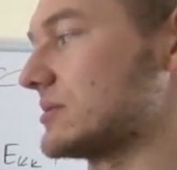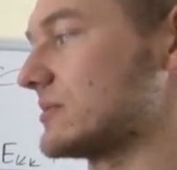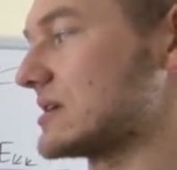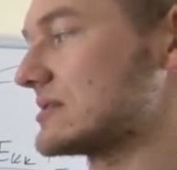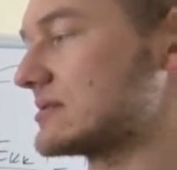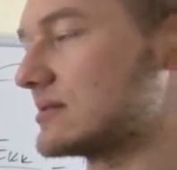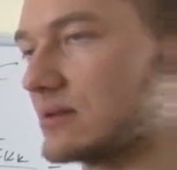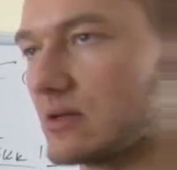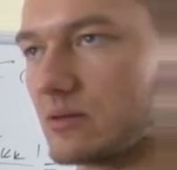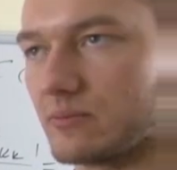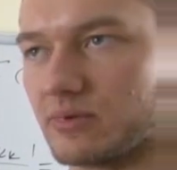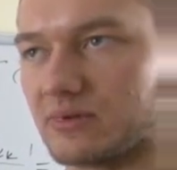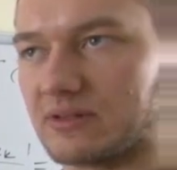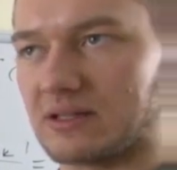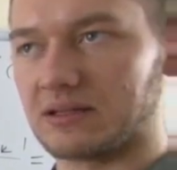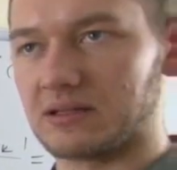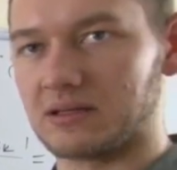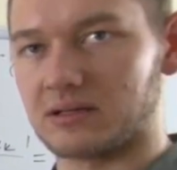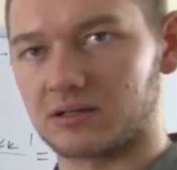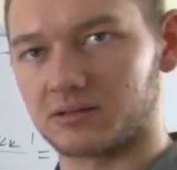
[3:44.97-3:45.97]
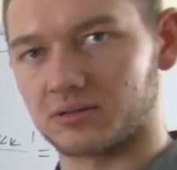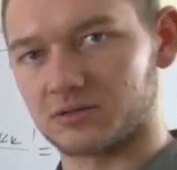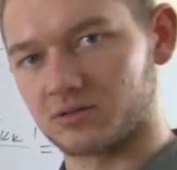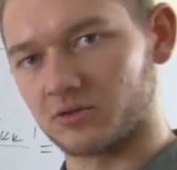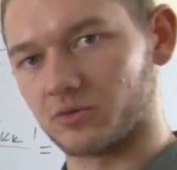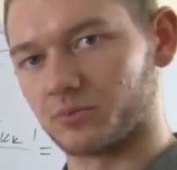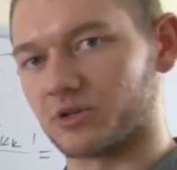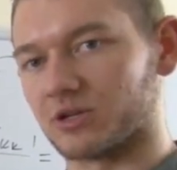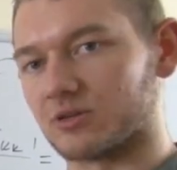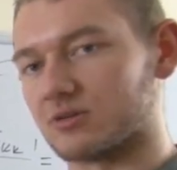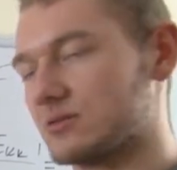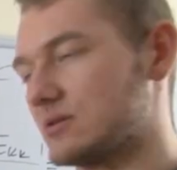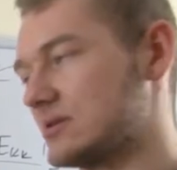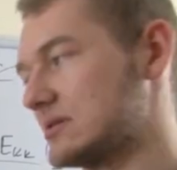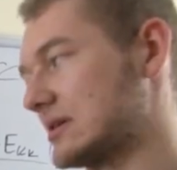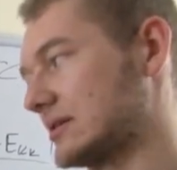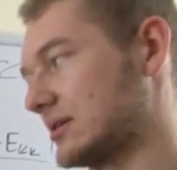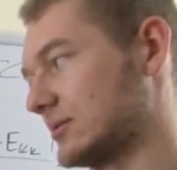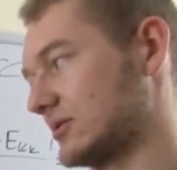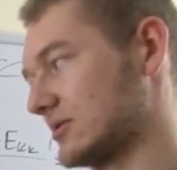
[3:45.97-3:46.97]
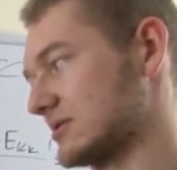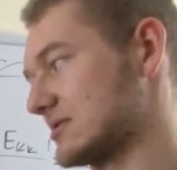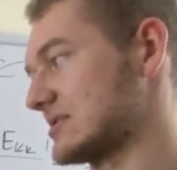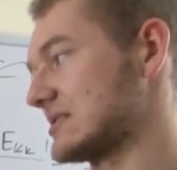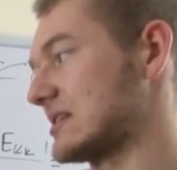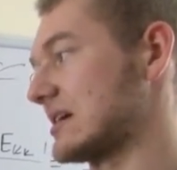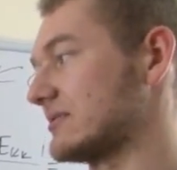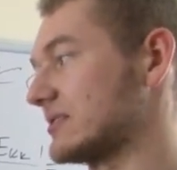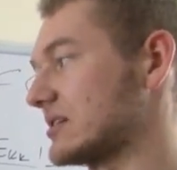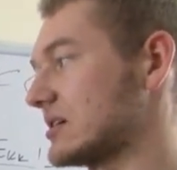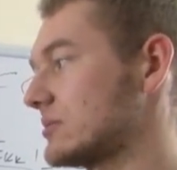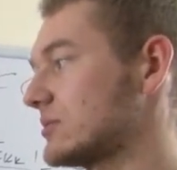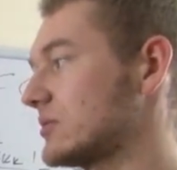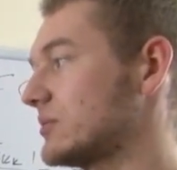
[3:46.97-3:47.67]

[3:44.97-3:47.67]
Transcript: Masy nie mam podanej, ale to się uprości, zatem to zostawiam.